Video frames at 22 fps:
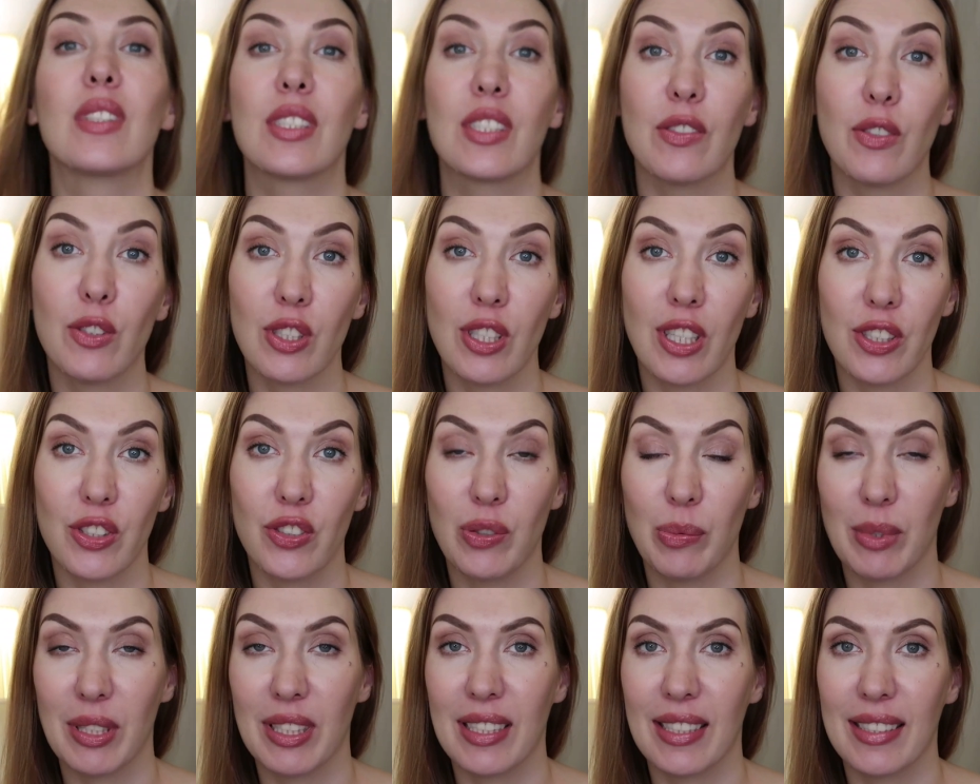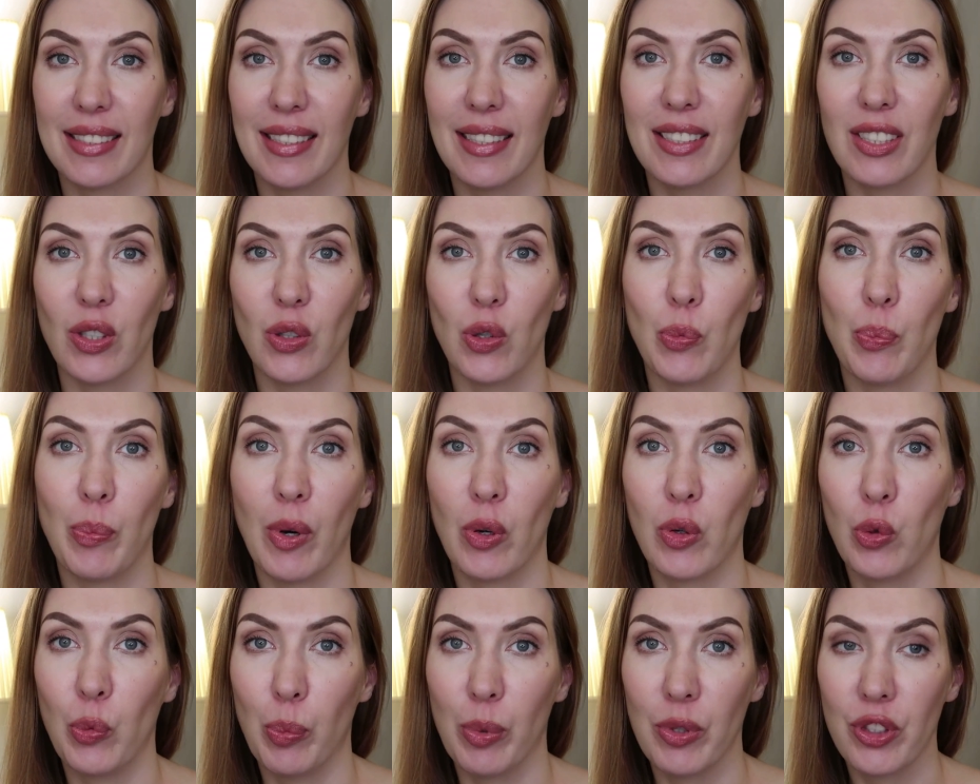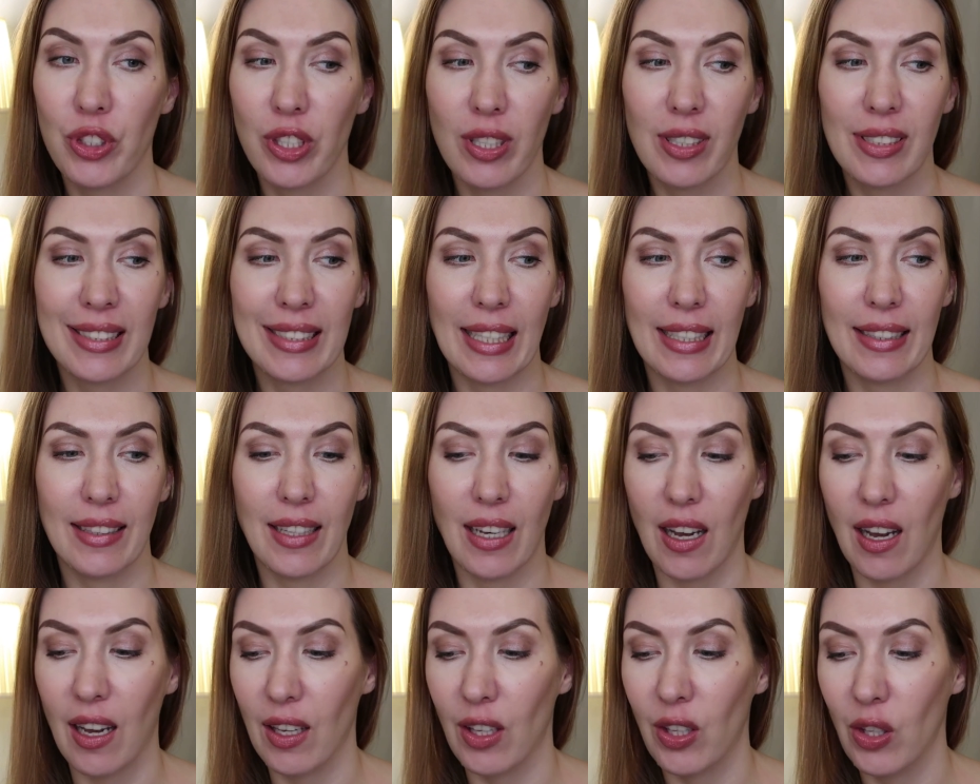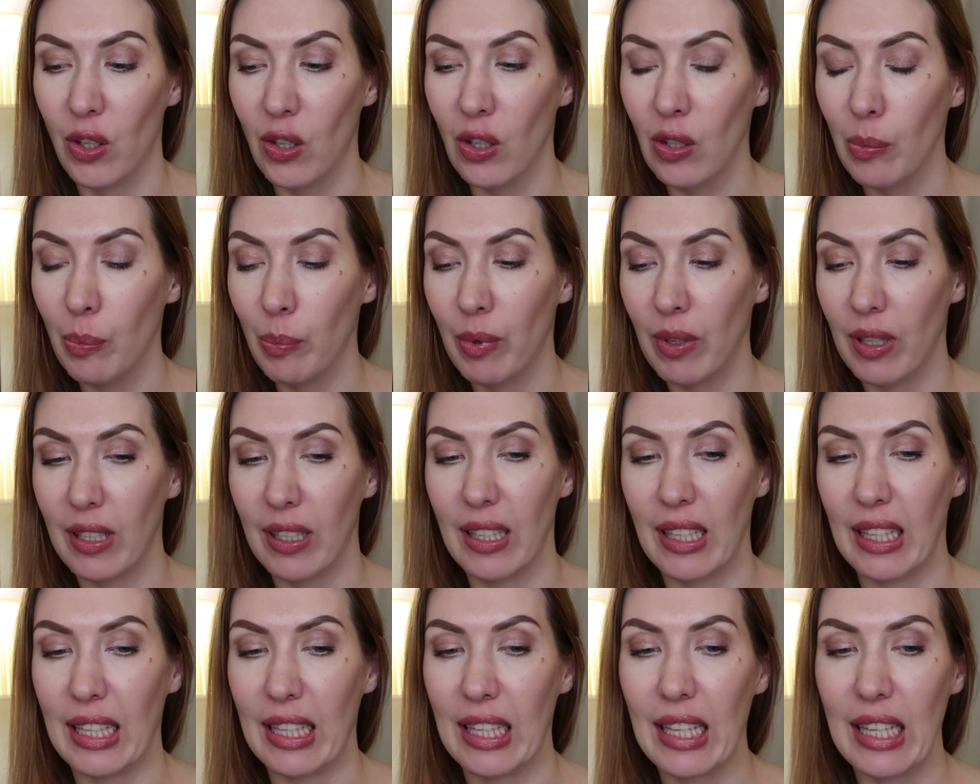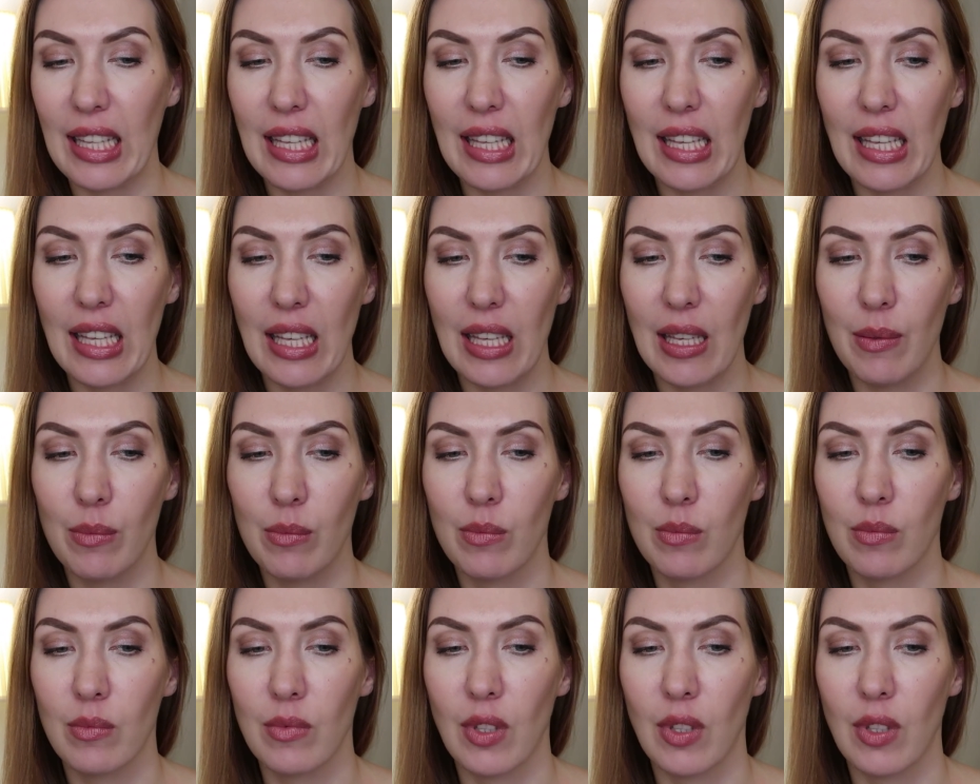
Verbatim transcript: Сегодня хочу вам рассказать о покупочках сайта iHerb и